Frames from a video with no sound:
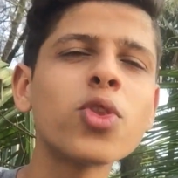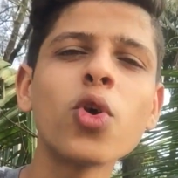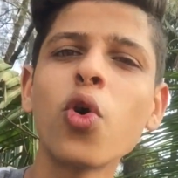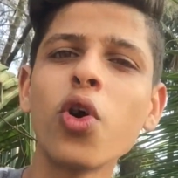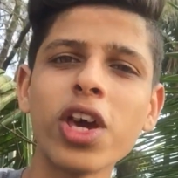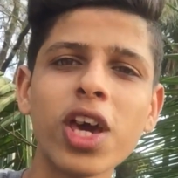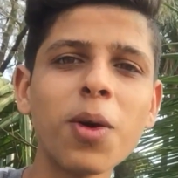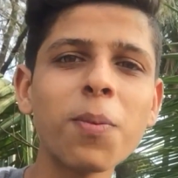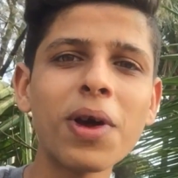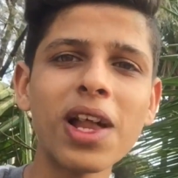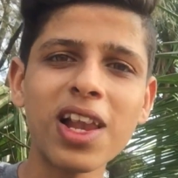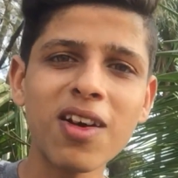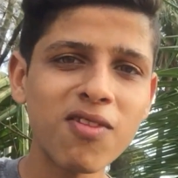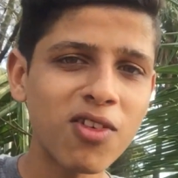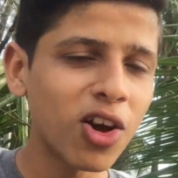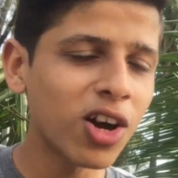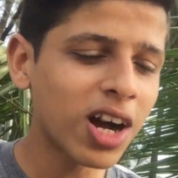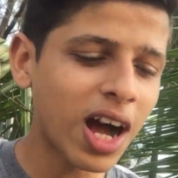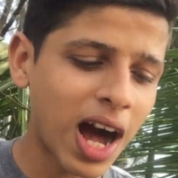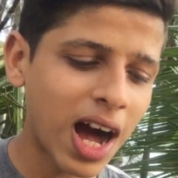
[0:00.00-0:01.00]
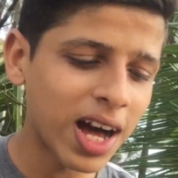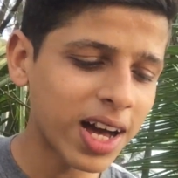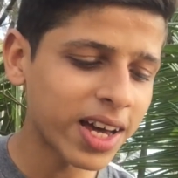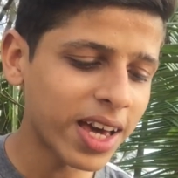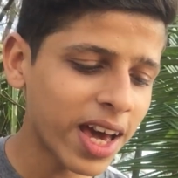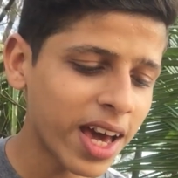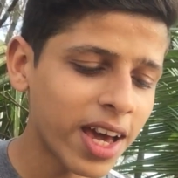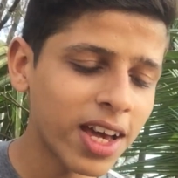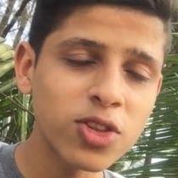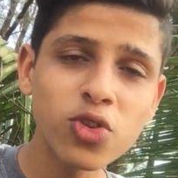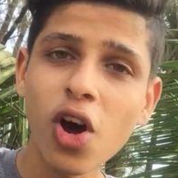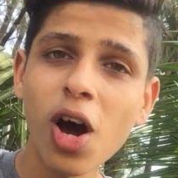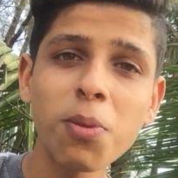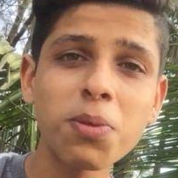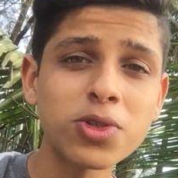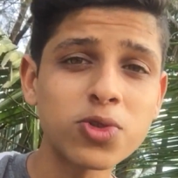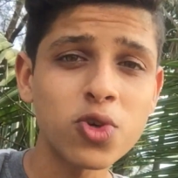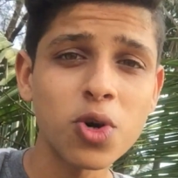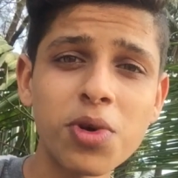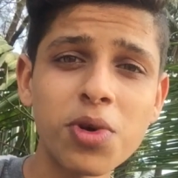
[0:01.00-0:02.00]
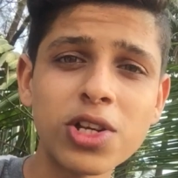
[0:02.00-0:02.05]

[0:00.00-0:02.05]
तो ये पहला व्लॉग आ गया है तो आप